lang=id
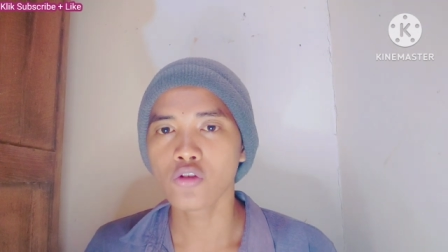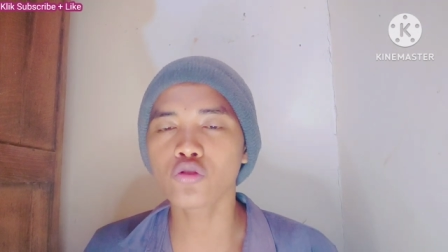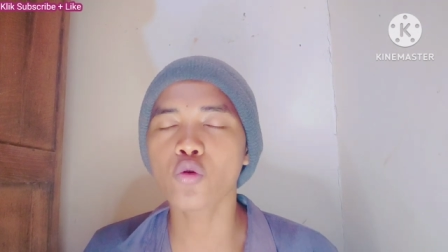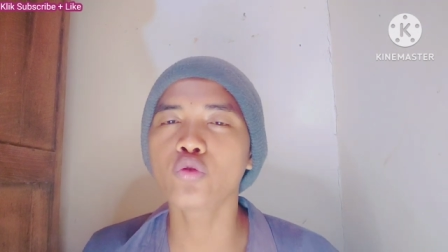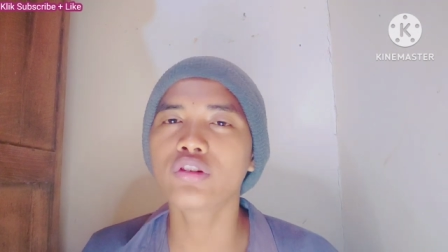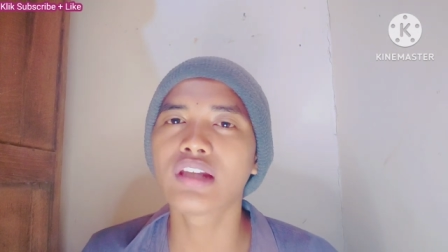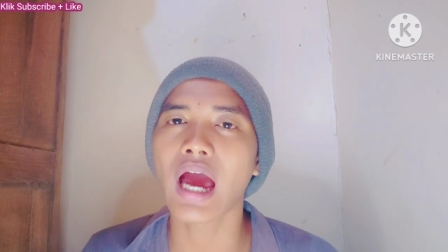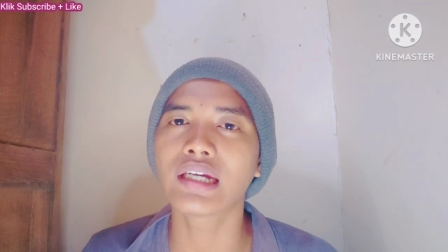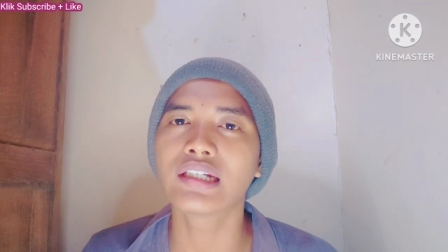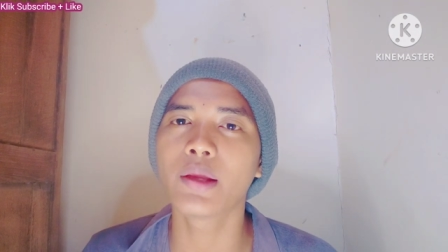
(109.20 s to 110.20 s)

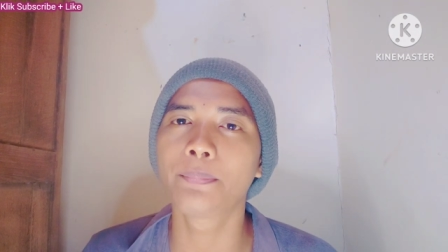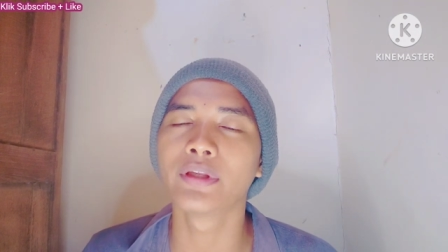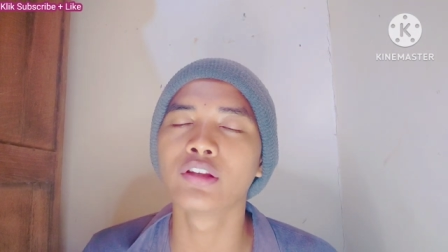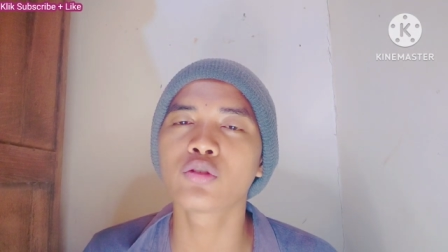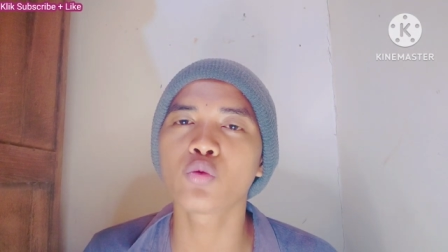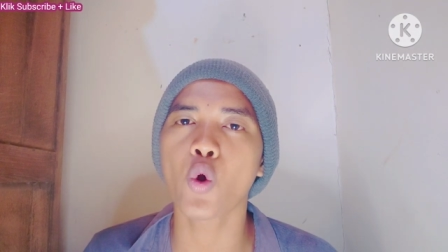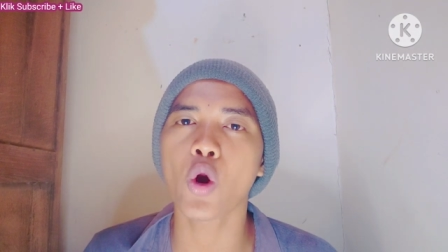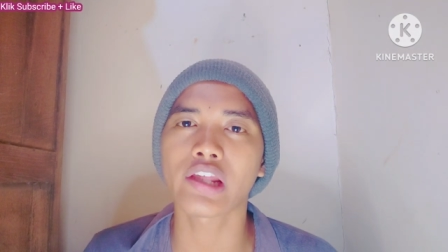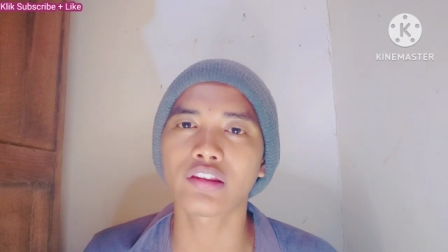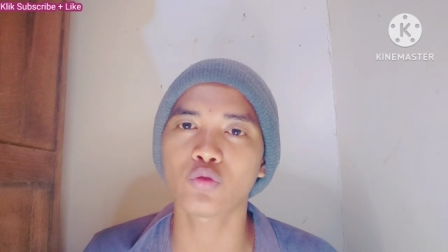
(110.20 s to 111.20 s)
Sudah dibentuk
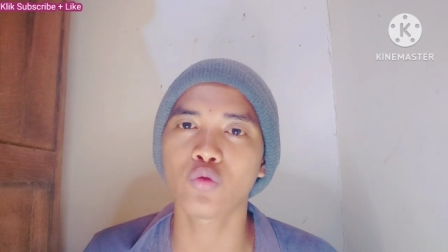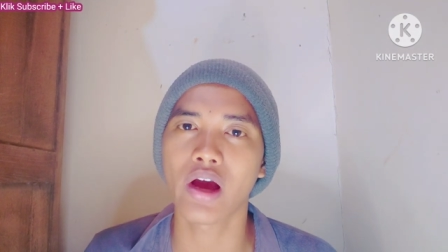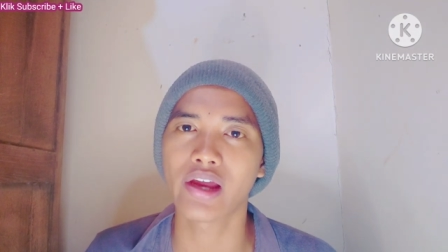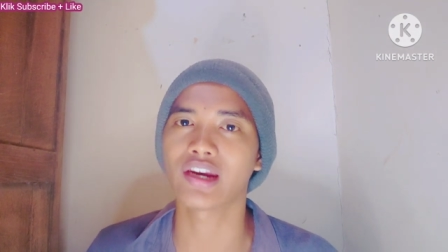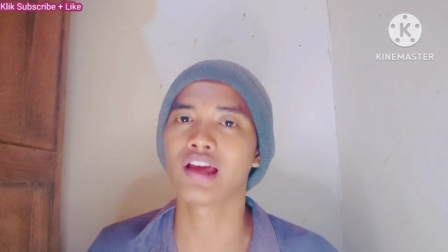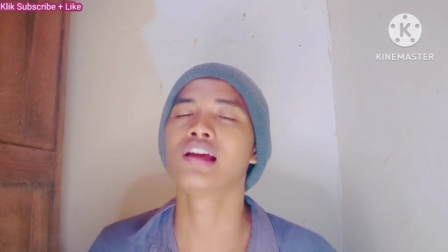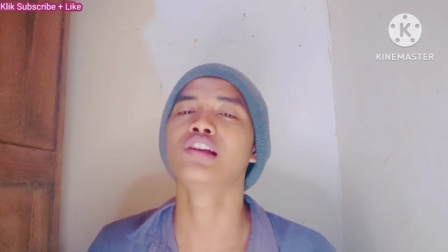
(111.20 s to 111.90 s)
oleh Tuhan.